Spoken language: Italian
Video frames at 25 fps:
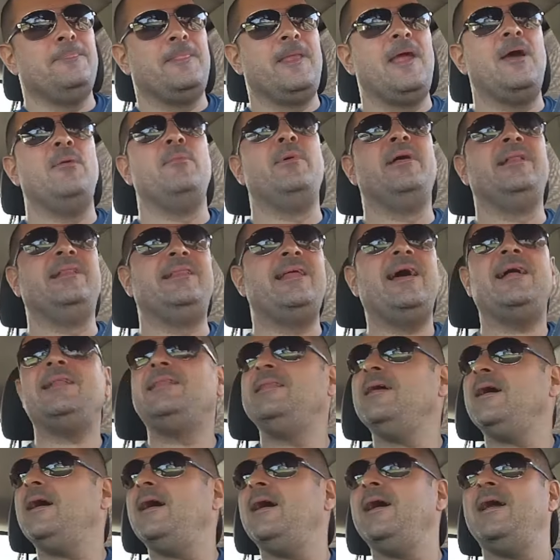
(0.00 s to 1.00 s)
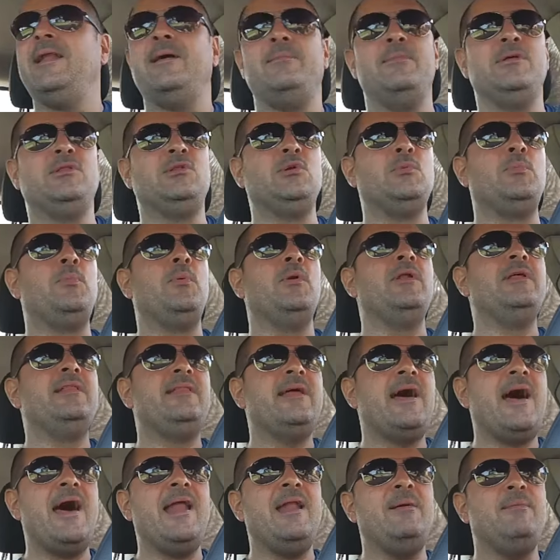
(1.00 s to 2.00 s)
È aumentata la
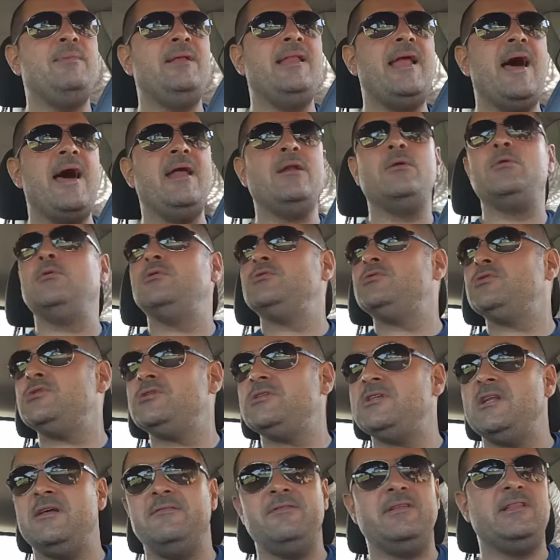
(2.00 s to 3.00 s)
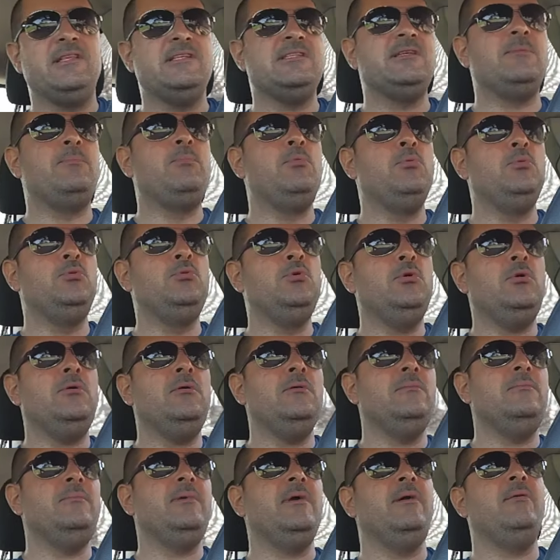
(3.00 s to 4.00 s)
metropolitana Milano, non so se l'avete saputo,
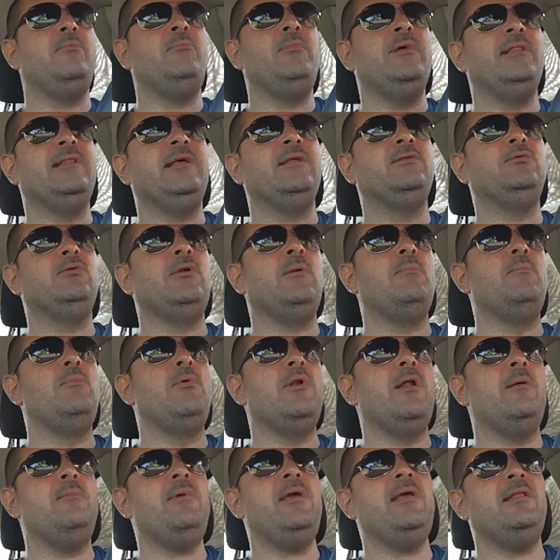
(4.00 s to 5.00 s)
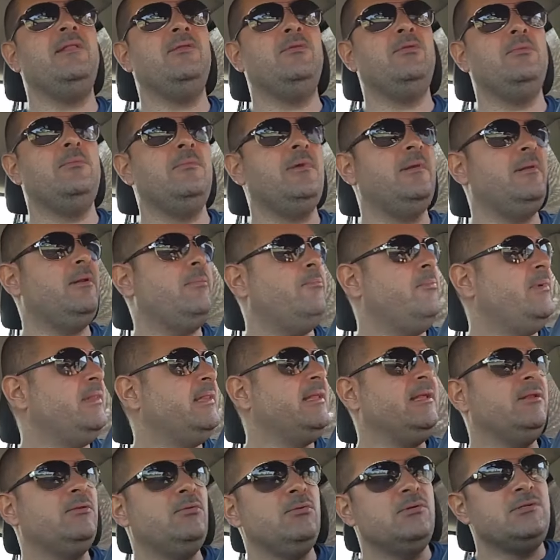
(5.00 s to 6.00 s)
mi è aumentato l'abbonamento, mi è
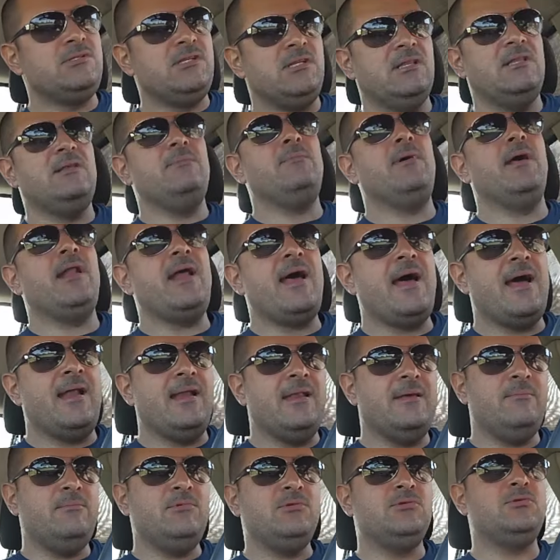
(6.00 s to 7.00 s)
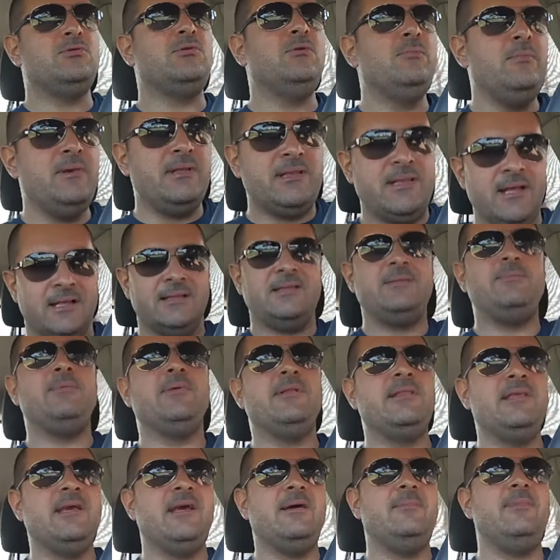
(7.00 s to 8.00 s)
aumentato il settimanale, mi sono aumentate
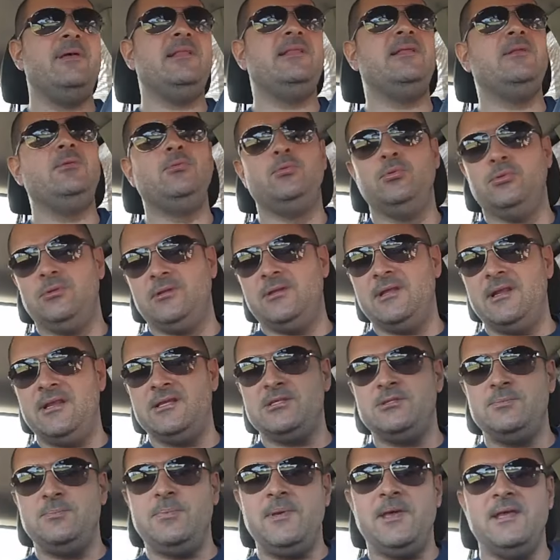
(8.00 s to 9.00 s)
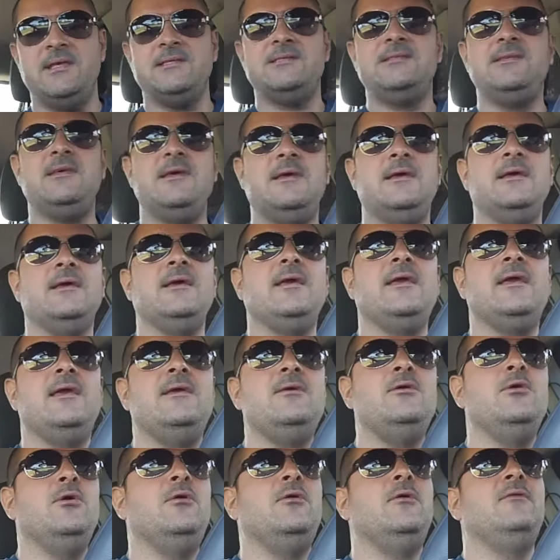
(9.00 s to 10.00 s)
praticamente tutte le spese che
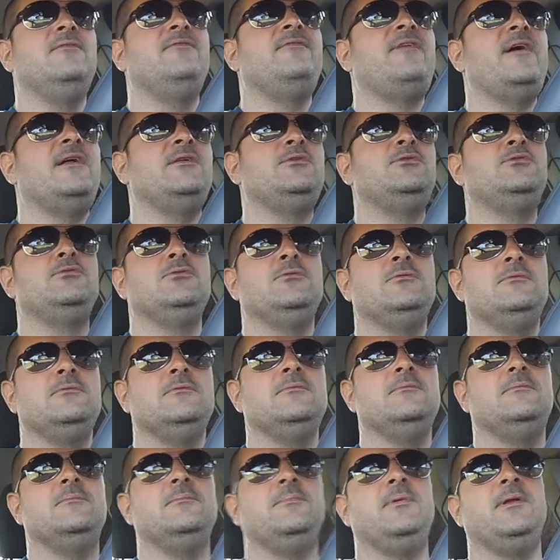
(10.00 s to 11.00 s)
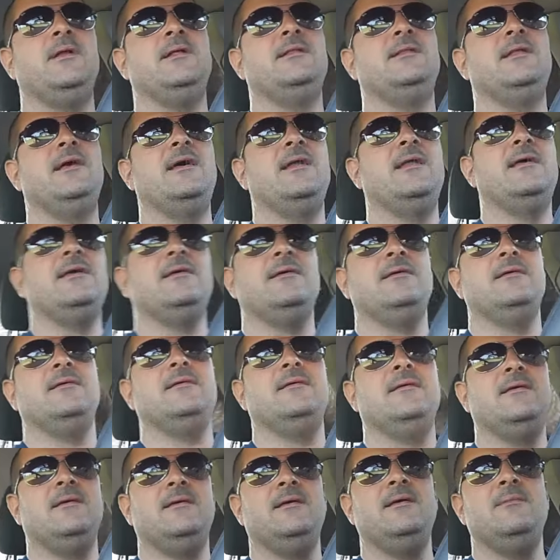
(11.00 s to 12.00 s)
io faccio per andare
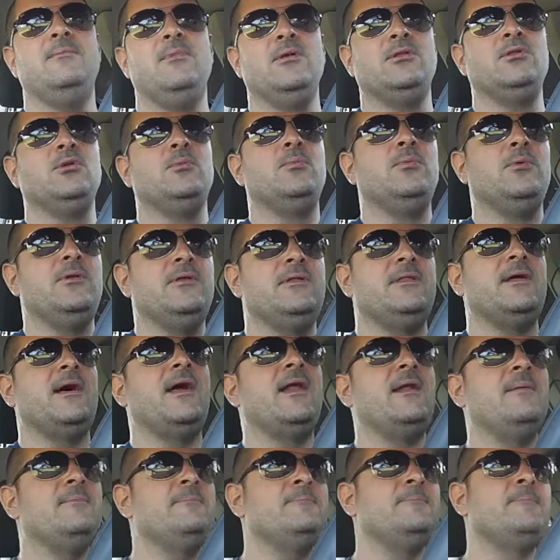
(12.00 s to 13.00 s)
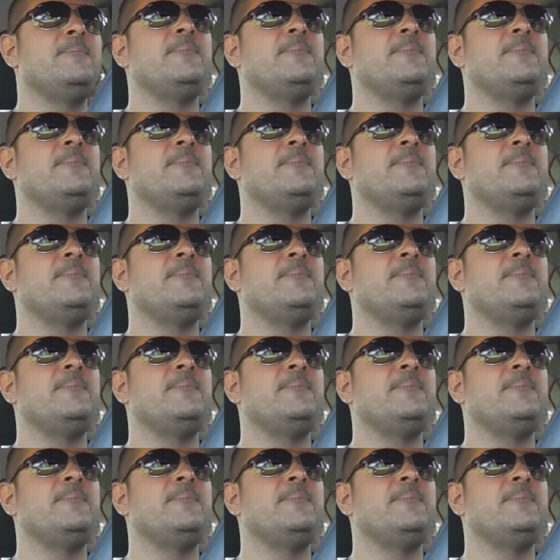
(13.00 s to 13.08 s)
in metropolitana.